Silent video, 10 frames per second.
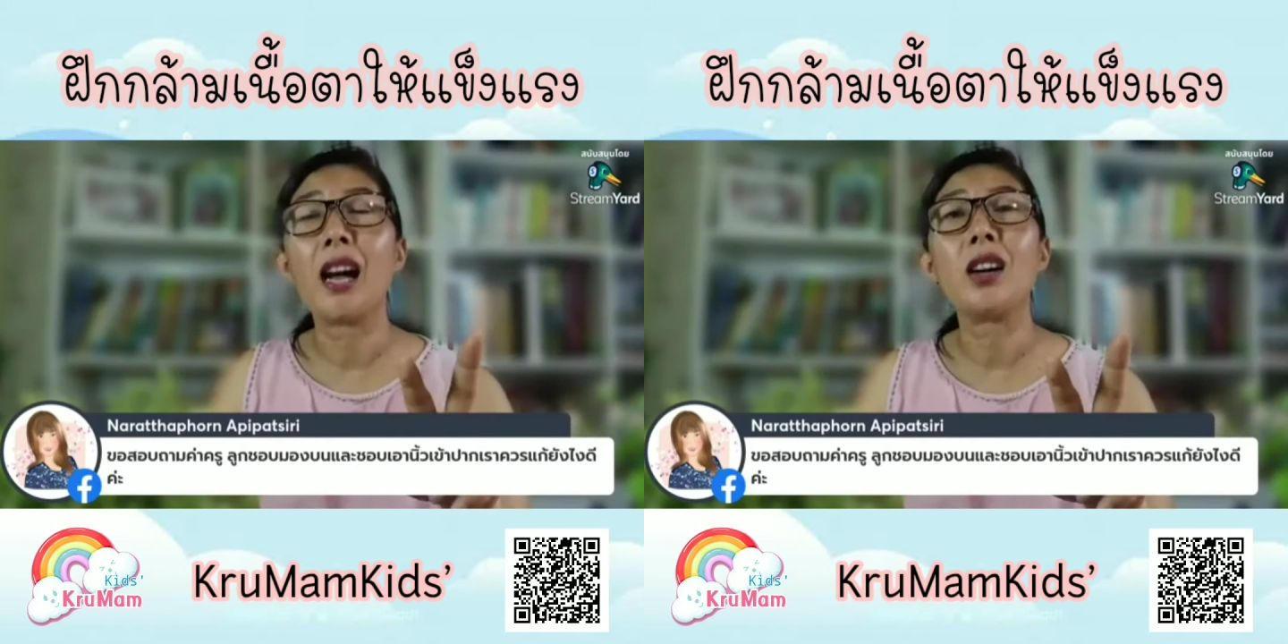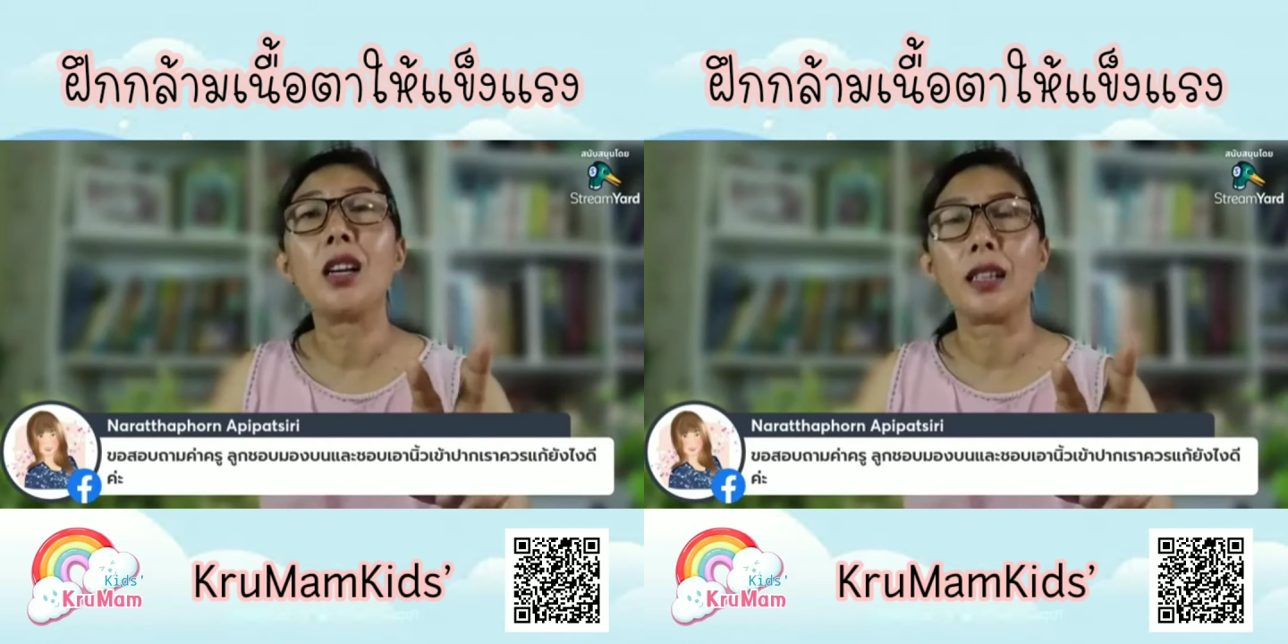
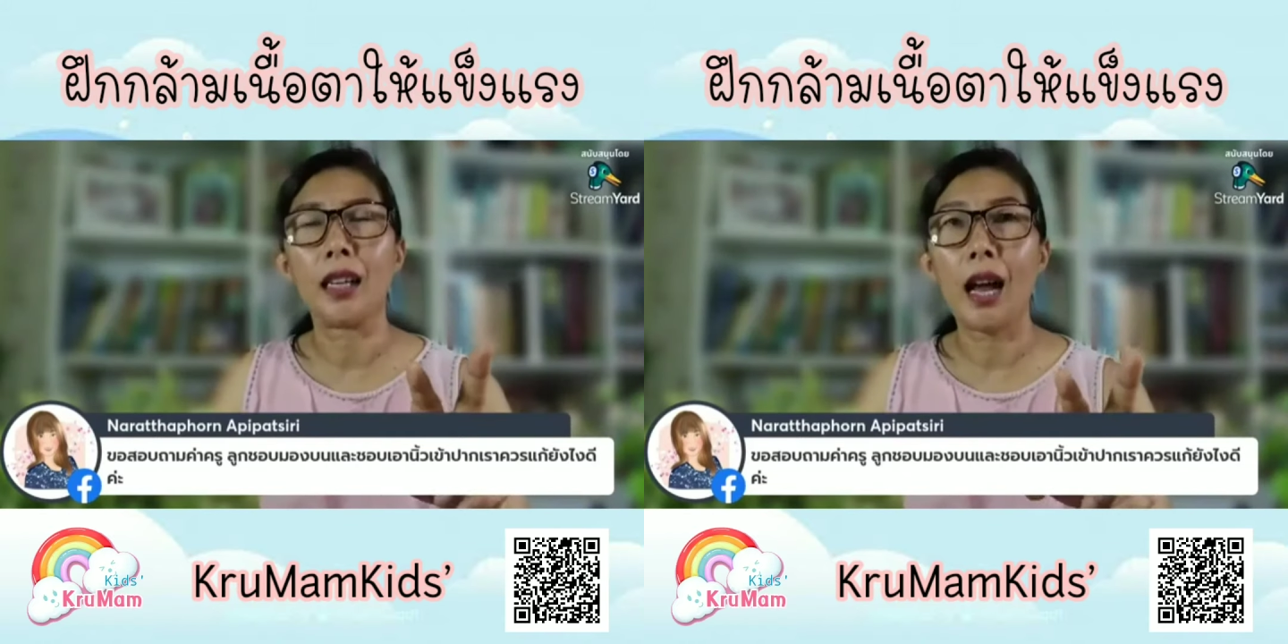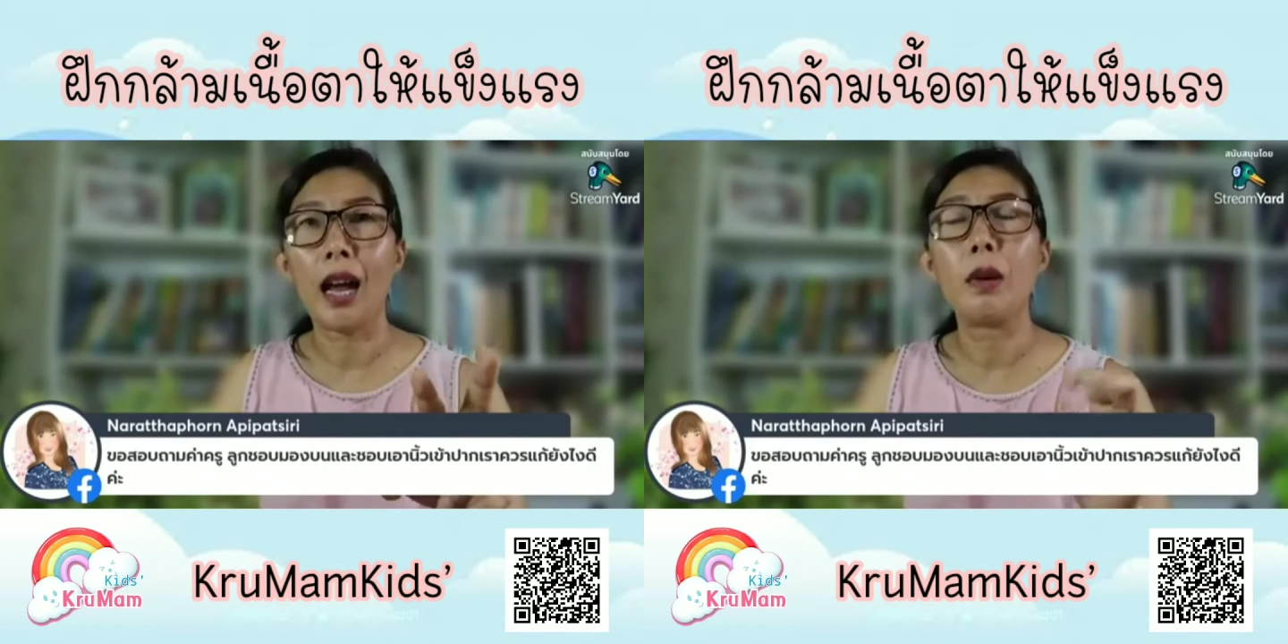ก่อนก็
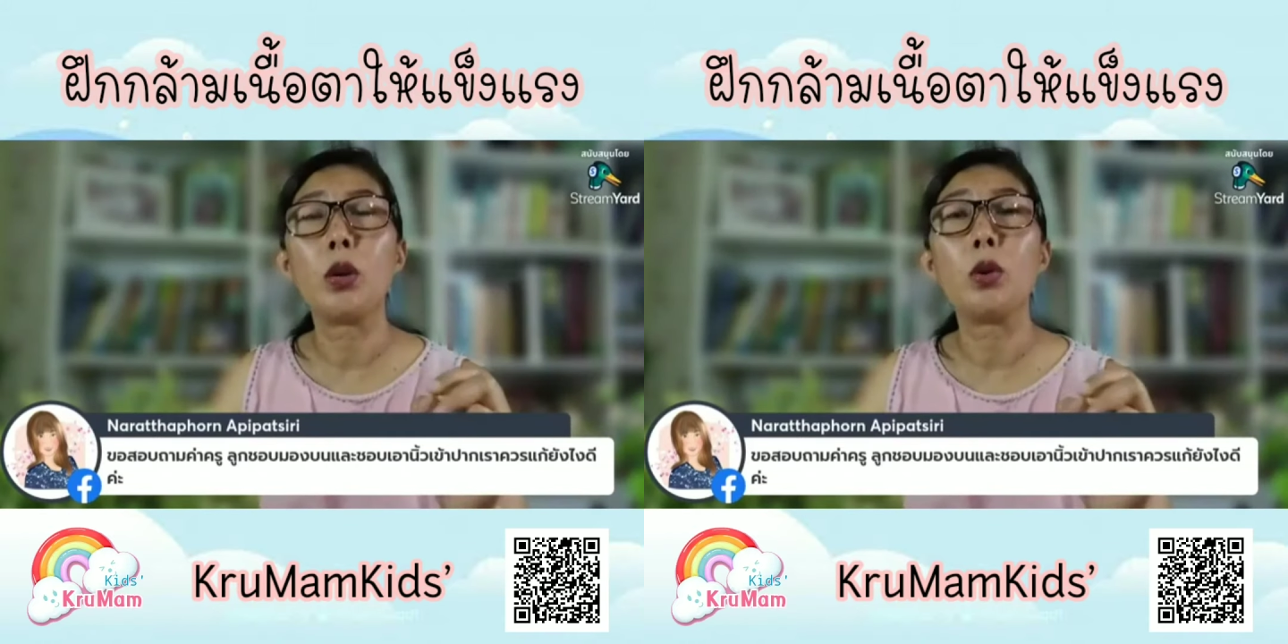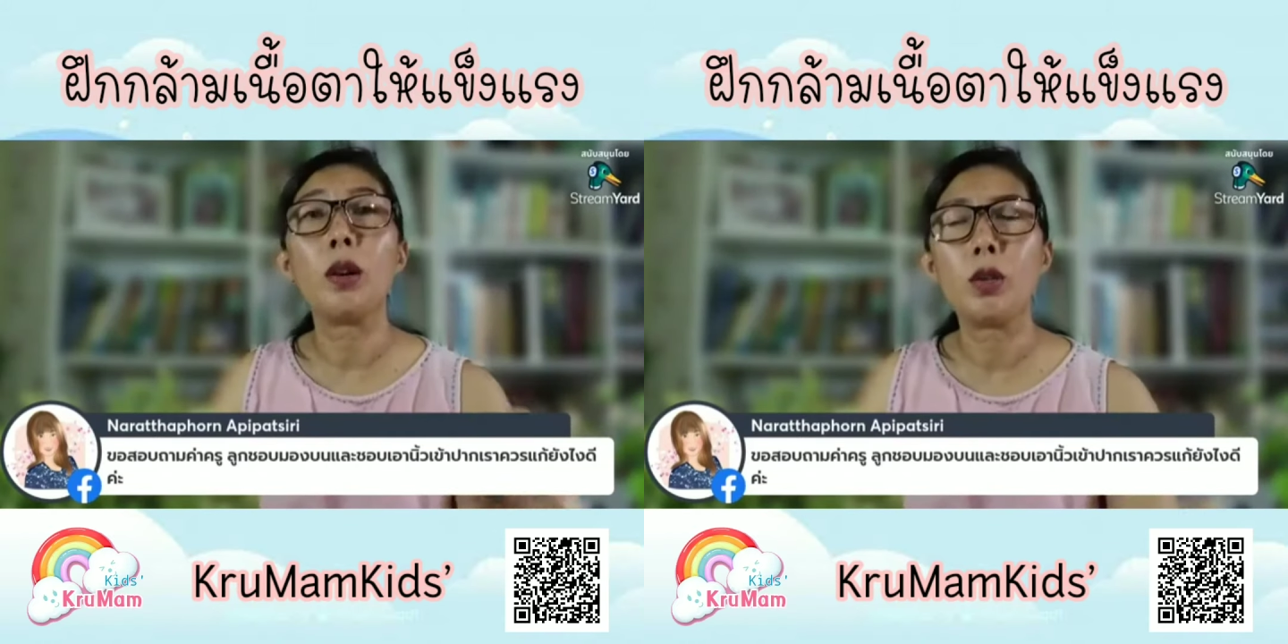ได้ ไม่รู้
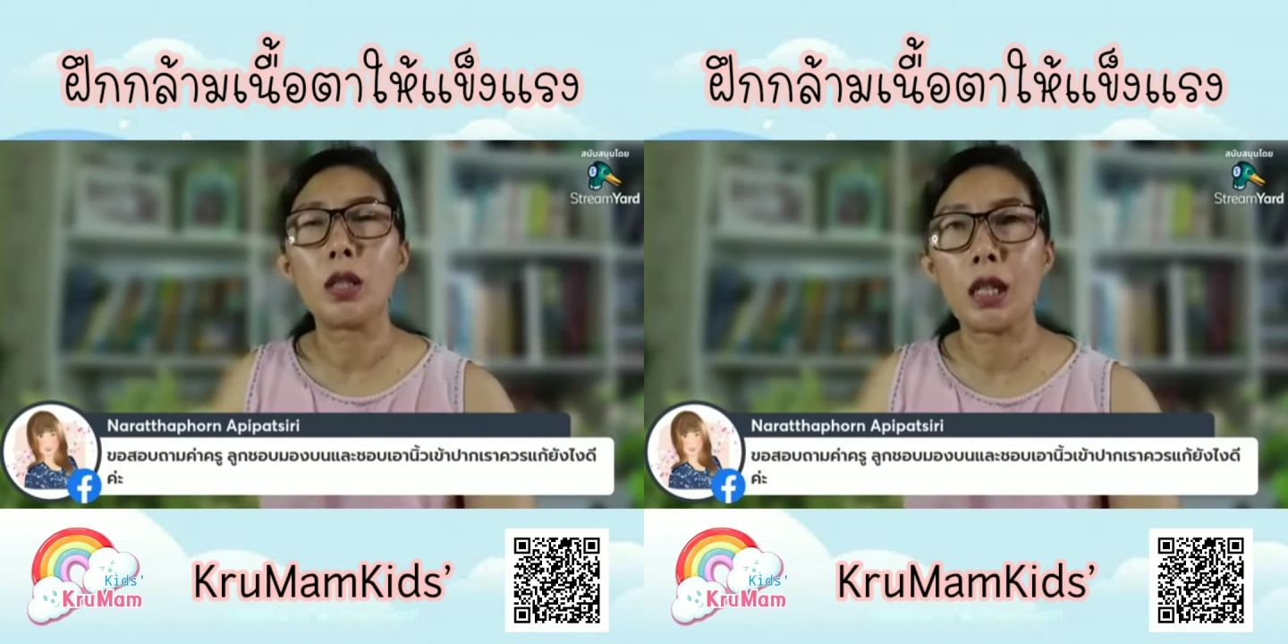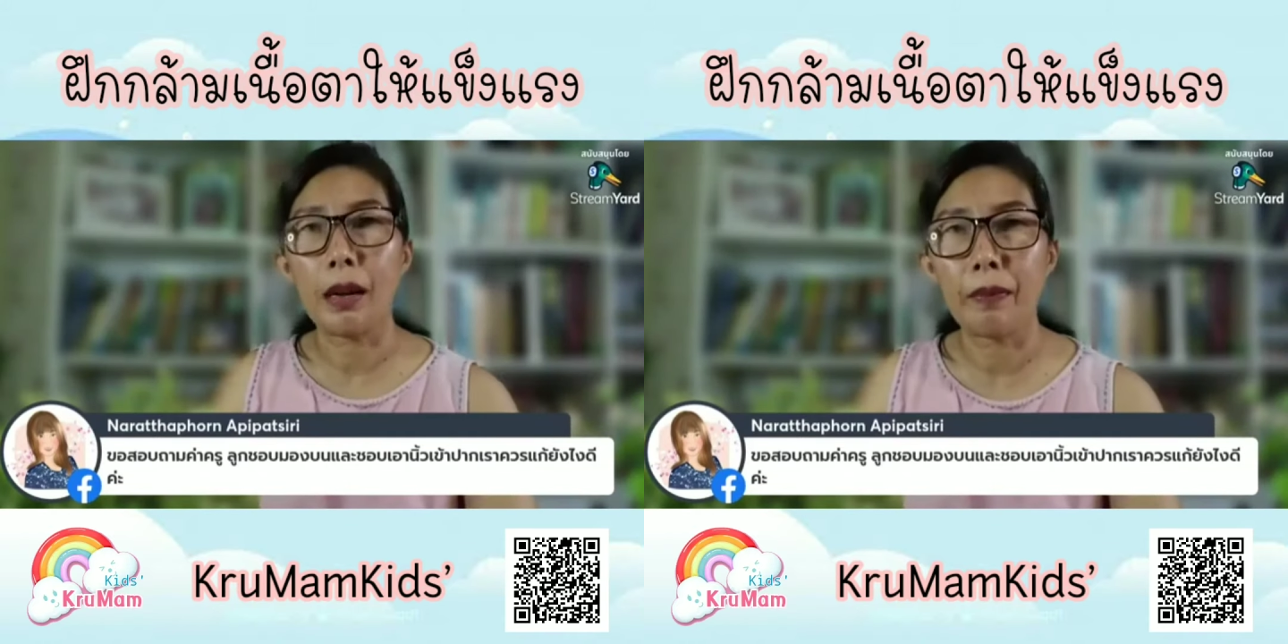ว่าลูกจะ
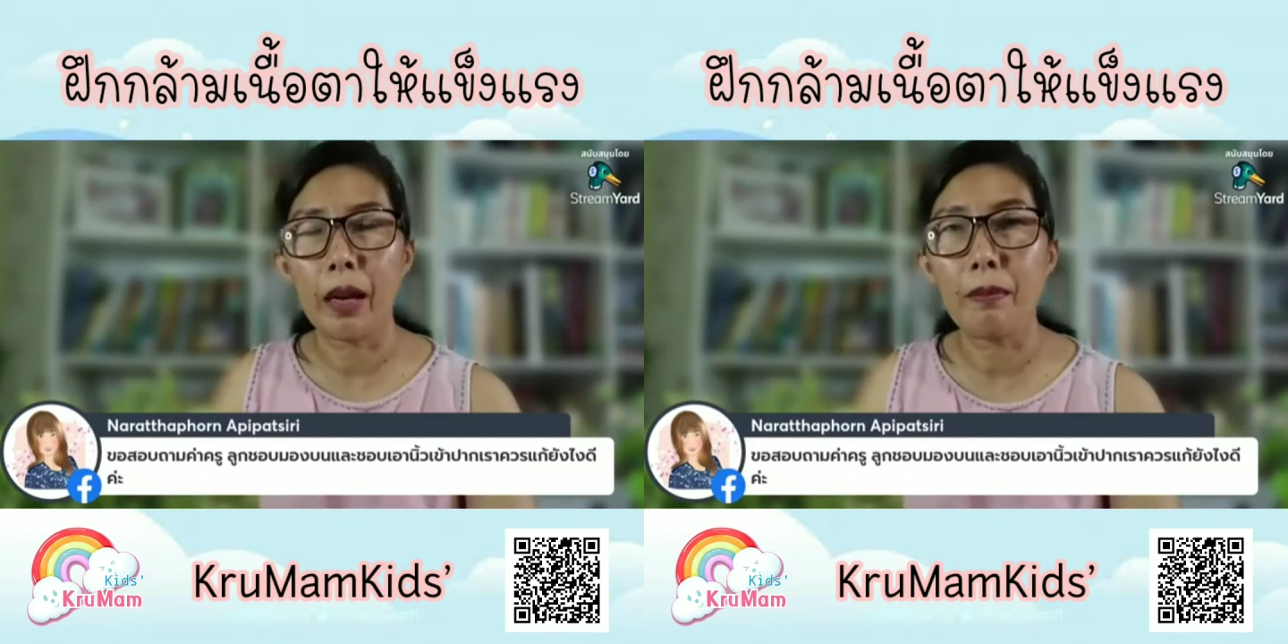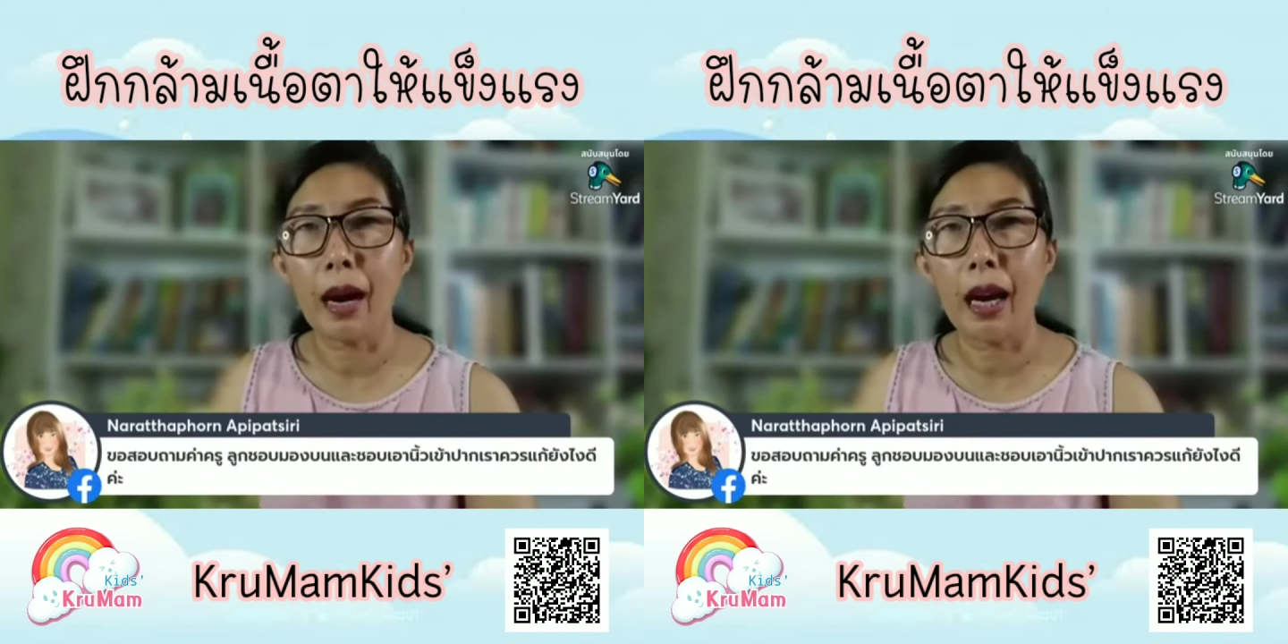ทำได้ไหม